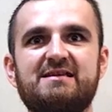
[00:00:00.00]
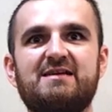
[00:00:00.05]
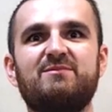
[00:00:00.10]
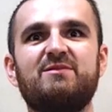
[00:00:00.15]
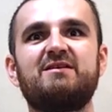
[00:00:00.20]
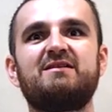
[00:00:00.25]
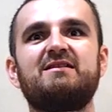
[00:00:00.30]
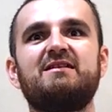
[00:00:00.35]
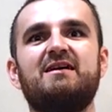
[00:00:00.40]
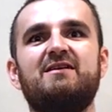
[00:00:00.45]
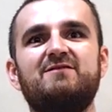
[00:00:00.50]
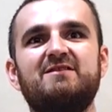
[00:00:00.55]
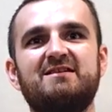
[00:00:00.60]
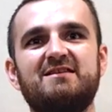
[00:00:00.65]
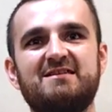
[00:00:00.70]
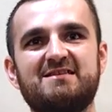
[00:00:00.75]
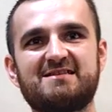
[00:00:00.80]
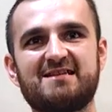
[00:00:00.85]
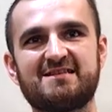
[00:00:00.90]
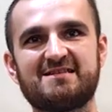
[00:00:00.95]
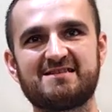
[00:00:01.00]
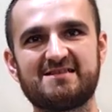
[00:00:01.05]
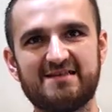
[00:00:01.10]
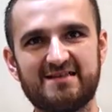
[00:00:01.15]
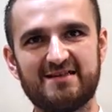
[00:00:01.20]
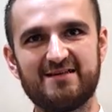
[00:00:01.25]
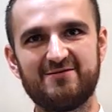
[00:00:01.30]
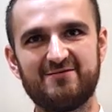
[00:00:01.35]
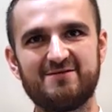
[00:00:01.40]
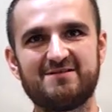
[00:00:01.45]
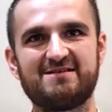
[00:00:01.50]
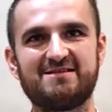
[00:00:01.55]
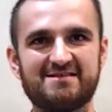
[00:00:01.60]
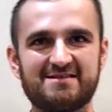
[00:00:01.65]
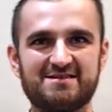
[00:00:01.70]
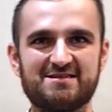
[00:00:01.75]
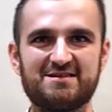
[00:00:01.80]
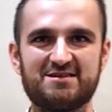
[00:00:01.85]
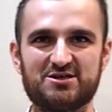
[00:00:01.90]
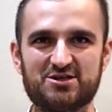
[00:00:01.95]
Самое главное, не зацикливайтесь
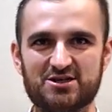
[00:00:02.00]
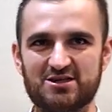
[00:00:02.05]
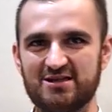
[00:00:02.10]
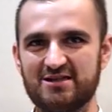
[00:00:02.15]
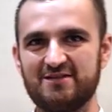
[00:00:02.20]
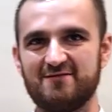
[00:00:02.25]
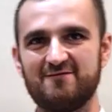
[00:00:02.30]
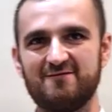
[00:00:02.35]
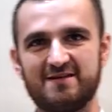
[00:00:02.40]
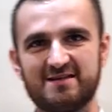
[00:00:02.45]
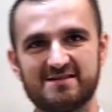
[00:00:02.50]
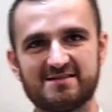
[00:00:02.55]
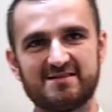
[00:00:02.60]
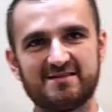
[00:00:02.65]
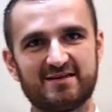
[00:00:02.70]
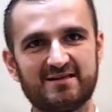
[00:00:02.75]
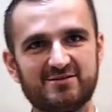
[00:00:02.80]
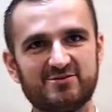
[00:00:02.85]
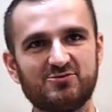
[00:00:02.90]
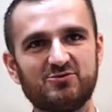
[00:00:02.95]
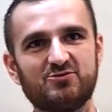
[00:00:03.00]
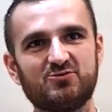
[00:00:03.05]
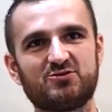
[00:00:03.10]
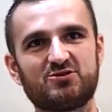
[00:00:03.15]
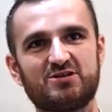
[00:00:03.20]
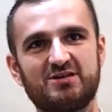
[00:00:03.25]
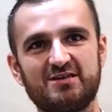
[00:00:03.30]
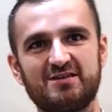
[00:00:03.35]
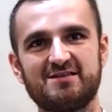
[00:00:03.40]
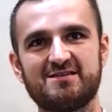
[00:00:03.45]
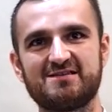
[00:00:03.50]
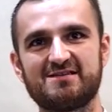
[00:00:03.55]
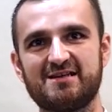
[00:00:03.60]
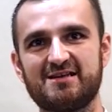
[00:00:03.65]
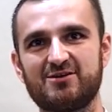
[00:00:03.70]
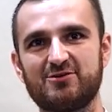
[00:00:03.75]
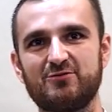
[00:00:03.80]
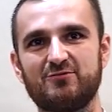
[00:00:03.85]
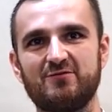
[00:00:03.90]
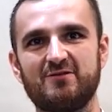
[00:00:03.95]
на снижении веса ради улучшения
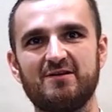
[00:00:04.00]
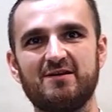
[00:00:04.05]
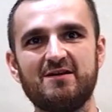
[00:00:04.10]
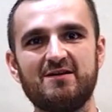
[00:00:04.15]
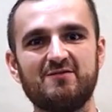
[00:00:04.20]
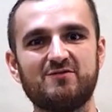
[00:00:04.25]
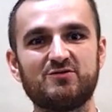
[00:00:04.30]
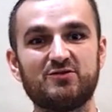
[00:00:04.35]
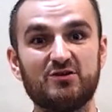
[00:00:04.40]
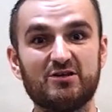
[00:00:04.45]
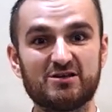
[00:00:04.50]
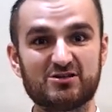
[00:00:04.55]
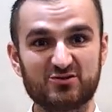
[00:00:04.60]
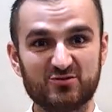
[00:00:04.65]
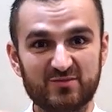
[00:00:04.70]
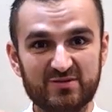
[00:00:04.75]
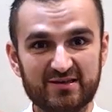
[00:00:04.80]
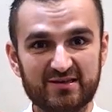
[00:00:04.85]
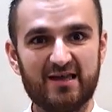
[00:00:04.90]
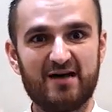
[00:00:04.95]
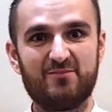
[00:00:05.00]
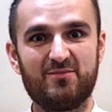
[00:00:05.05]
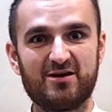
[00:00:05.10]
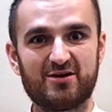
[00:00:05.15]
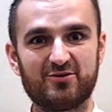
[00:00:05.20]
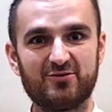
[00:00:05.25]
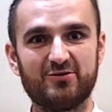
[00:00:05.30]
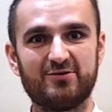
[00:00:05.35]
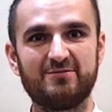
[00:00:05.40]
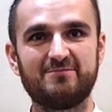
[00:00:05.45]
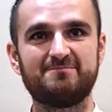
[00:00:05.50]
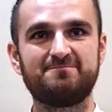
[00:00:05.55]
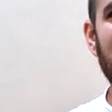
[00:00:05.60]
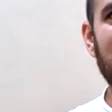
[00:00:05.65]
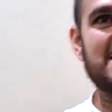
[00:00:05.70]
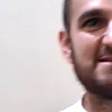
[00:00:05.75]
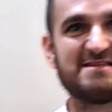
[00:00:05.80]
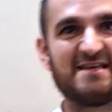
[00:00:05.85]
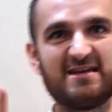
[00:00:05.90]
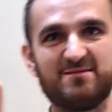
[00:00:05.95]
здоровья. Все должно быть наоборот.
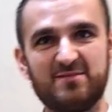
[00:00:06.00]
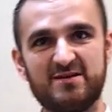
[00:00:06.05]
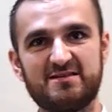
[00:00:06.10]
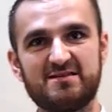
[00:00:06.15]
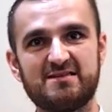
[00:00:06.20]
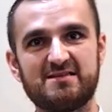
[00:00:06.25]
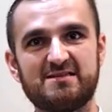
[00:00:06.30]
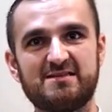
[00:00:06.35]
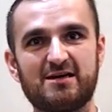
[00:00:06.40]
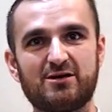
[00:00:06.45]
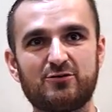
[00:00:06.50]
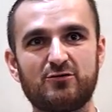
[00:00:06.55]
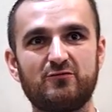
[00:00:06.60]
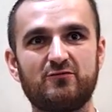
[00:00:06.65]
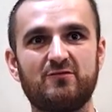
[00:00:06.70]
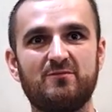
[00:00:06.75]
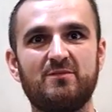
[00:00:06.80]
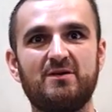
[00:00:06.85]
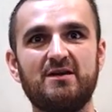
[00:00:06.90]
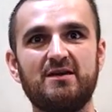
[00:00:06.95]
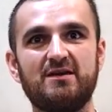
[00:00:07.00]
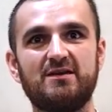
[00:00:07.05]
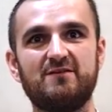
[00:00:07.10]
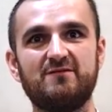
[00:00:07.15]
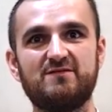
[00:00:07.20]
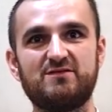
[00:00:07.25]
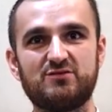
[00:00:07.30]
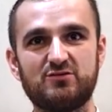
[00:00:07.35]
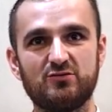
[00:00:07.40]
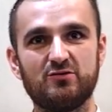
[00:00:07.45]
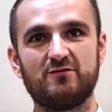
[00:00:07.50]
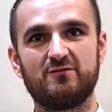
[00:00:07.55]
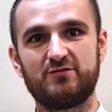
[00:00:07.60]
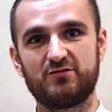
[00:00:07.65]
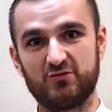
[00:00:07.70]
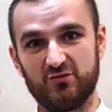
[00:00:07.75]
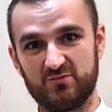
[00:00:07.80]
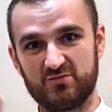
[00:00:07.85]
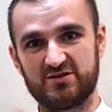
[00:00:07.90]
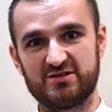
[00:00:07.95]
Займитесь здоровьем, и все,
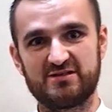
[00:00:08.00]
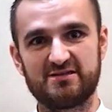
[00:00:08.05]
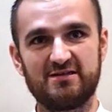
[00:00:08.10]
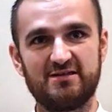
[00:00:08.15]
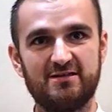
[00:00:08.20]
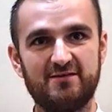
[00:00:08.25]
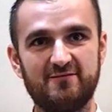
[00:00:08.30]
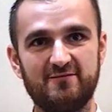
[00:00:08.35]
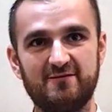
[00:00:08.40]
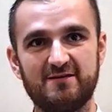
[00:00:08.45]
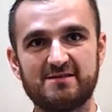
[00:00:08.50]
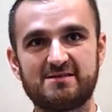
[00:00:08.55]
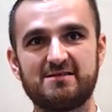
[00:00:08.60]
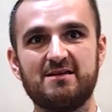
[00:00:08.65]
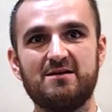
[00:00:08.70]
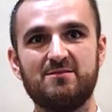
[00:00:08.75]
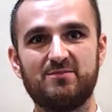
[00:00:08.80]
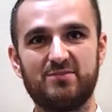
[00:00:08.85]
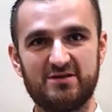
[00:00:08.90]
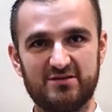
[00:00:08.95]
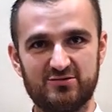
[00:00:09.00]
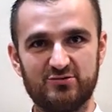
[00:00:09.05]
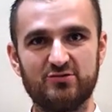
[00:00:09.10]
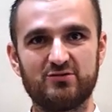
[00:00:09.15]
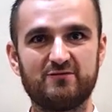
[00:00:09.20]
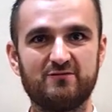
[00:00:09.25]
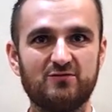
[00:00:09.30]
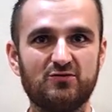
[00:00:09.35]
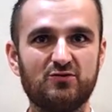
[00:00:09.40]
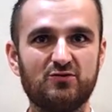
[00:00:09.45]
в том числе и вес, придет в